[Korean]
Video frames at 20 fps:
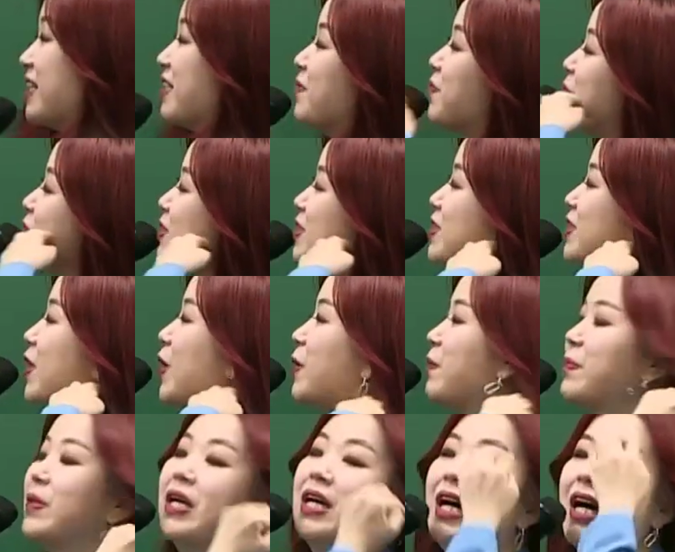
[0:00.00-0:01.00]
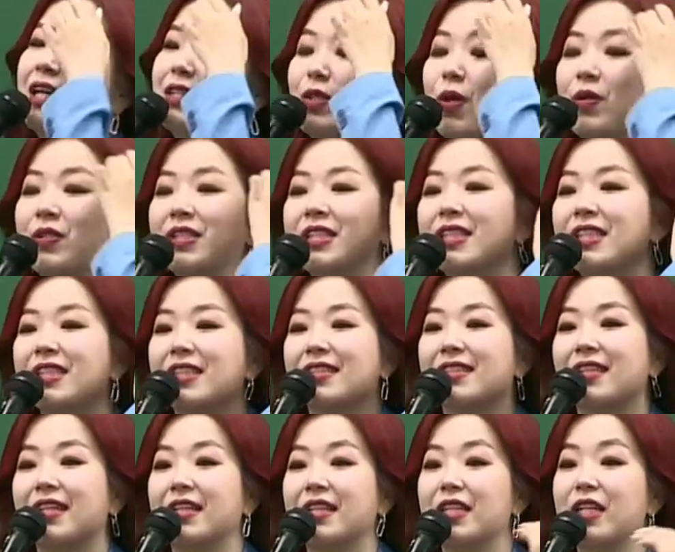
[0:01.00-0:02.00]
그럼 보시죠. 아,
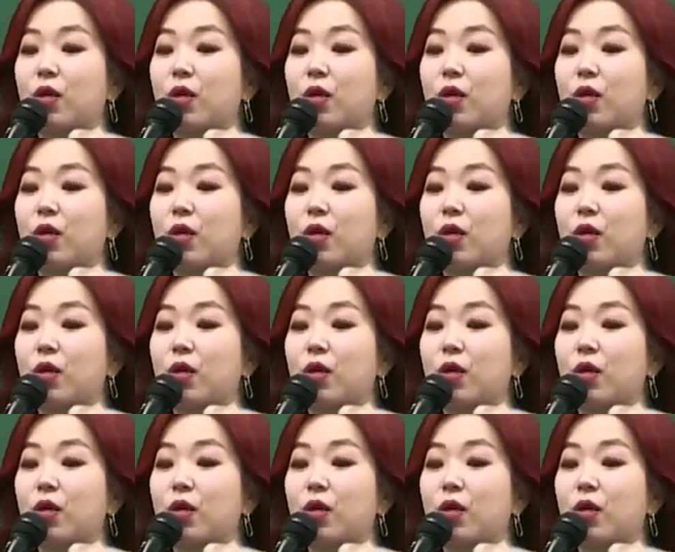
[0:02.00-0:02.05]
저는